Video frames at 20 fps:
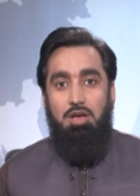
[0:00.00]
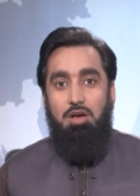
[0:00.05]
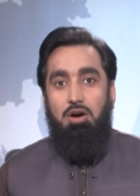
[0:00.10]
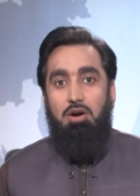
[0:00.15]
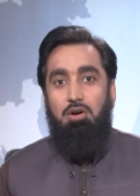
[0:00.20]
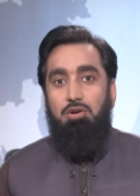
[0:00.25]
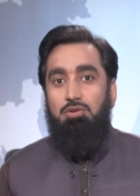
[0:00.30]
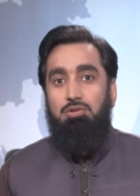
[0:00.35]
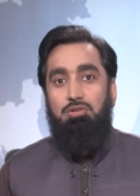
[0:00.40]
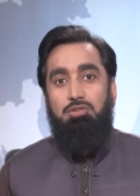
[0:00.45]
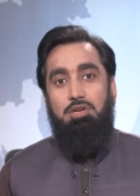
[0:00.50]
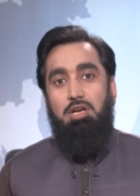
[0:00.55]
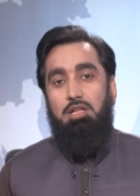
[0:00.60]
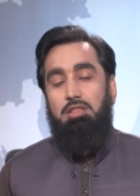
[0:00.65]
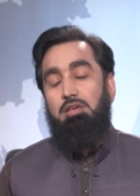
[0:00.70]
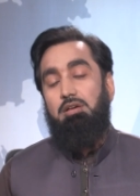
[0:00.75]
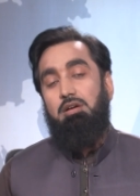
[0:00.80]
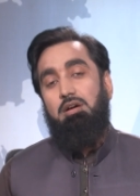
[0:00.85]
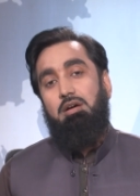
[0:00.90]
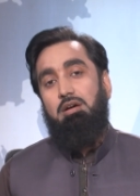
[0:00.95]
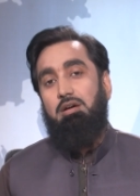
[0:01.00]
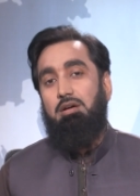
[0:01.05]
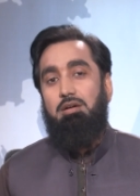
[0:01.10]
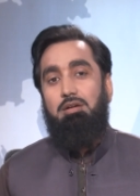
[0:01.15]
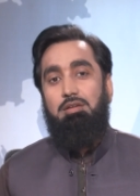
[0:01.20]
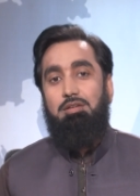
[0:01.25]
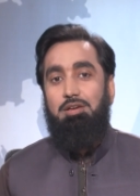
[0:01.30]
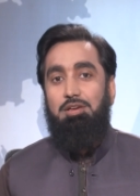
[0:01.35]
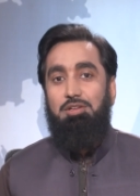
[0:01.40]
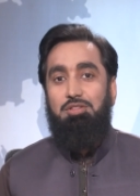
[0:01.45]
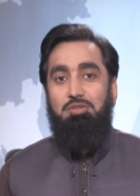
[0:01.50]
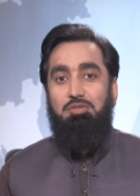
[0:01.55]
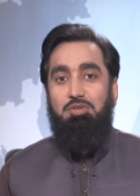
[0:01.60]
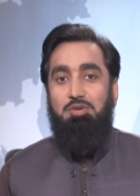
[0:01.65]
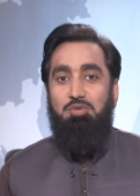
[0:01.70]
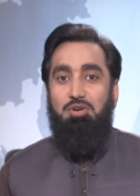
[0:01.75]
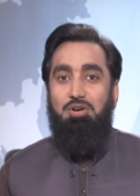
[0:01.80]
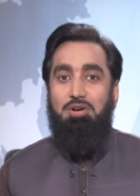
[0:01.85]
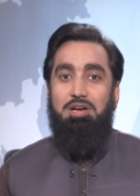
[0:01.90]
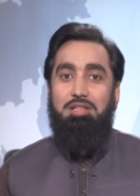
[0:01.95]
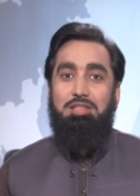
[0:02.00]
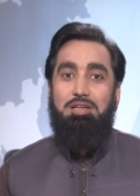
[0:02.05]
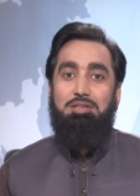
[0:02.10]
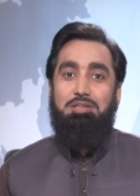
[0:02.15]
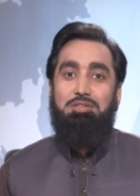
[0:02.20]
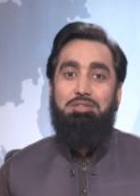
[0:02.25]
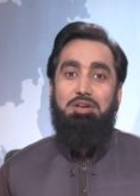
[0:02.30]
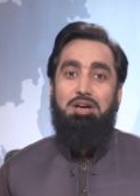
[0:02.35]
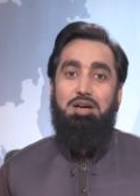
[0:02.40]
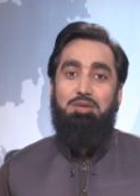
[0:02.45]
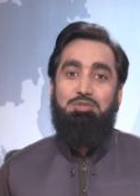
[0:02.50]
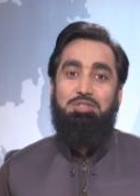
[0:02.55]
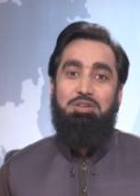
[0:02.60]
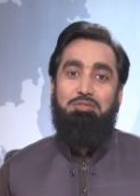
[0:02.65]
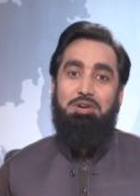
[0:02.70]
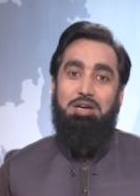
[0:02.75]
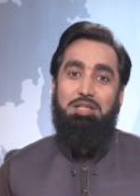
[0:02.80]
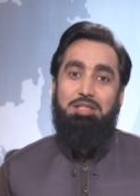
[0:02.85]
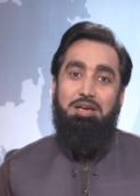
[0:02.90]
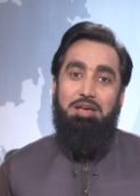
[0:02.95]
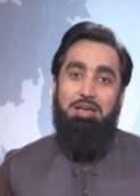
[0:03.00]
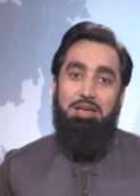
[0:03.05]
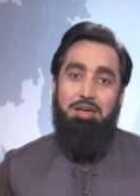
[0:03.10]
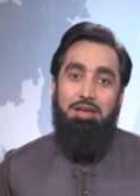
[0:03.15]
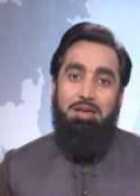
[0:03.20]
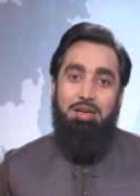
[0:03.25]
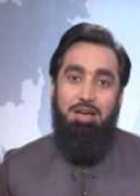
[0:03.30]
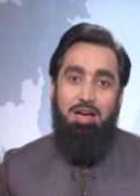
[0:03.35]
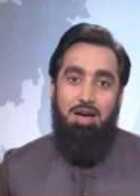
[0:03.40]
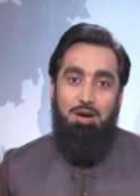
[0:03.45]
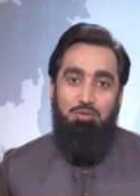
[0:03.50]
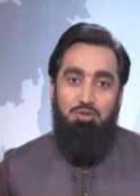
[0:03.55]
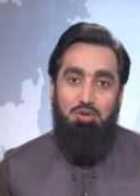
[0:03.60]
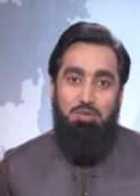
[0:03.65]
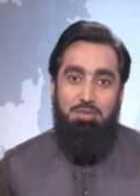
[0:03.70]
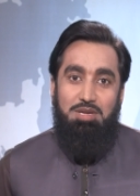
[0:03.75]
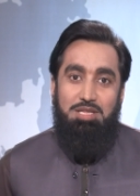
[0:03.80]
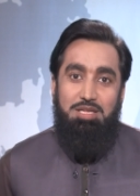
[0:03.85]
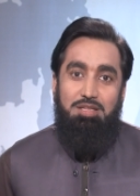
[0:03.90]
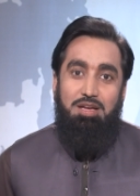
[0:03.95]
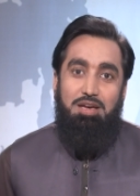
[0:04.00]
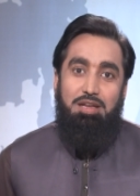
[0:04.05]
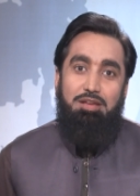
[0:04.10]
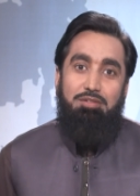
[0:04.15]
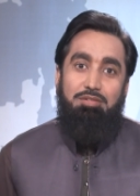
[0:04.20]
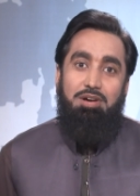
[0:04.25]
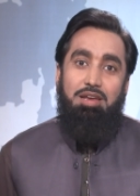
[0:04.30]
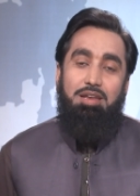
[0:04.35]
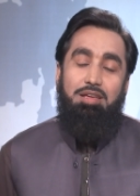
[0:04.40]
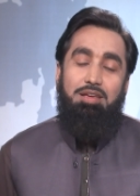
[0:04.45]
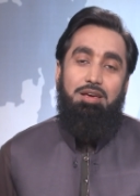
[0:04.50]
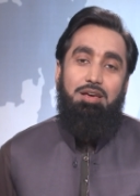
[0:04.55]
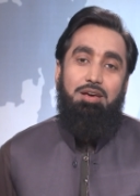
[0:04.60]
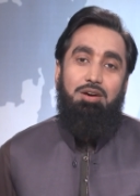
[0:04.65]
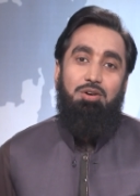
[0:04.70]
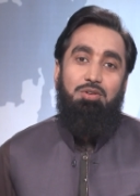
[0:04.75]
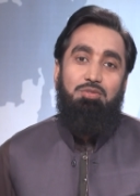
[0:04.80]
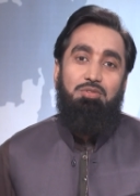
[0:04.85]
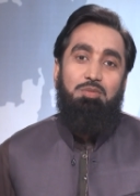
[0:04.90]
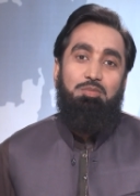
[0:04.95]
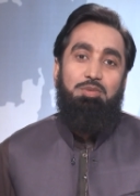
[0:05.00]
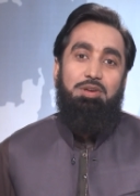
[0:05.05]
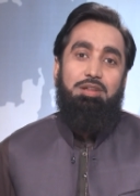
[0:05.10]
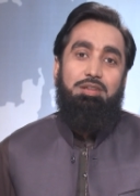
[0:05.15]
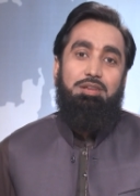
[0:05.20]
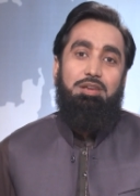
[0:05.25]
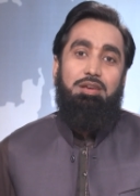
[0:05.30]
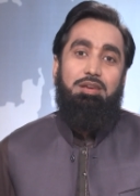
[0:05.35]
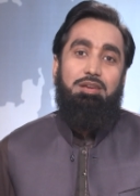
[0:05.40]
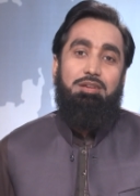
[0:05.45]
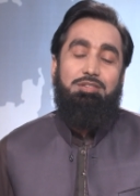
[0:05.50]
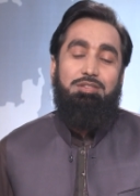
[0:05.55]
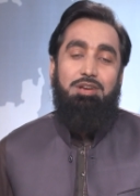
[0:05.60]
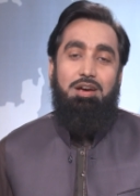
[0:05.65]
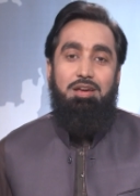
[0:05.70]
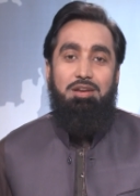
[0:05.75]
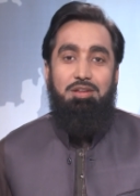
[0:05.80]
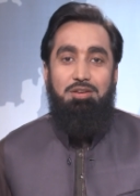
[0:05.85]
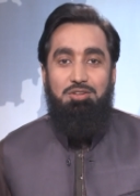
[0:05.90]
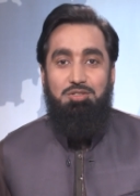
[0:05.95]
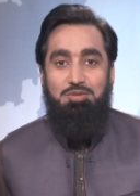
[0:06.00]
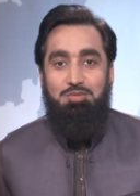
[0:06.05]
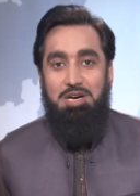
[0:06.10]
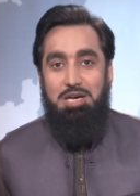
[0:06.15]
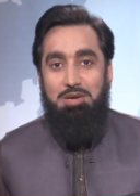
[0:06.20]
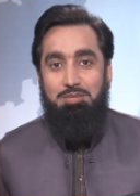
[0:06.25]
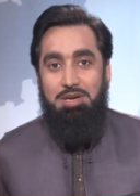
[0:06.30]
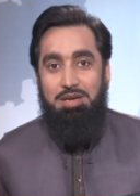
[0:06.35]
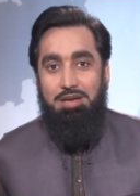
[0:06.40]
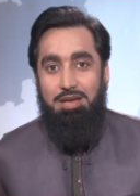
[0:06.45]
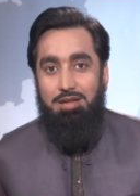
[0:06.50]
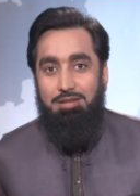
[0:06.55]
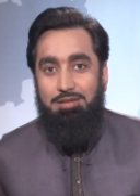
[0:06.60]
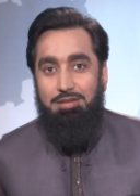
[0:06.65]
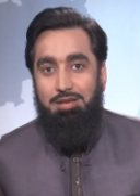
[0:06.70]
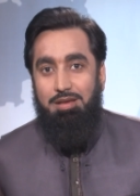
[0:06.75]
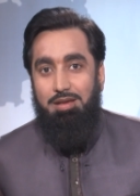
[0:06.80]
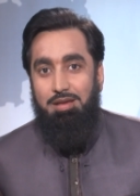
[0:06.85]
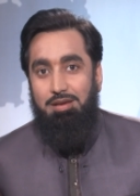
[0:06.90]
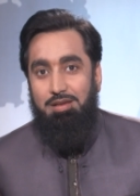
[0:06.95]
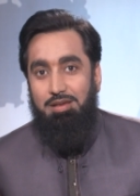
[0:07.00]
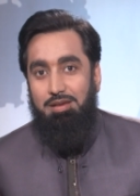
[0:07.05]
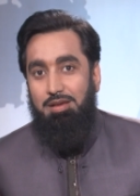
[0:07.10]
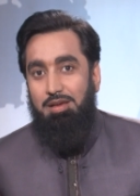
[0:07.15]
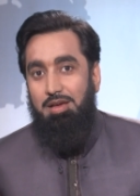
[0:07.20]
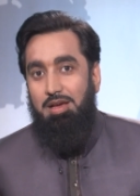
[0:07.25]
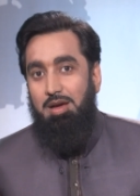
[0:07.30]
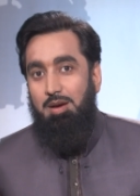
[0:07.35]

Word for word: और कुछ कहते हैं हाँ यही तो वो मौका था जिसका हमसे वादा है अब तो मदद आने वाली है और वो फिर ये शायर की ज़ुबान में कहते हैं कि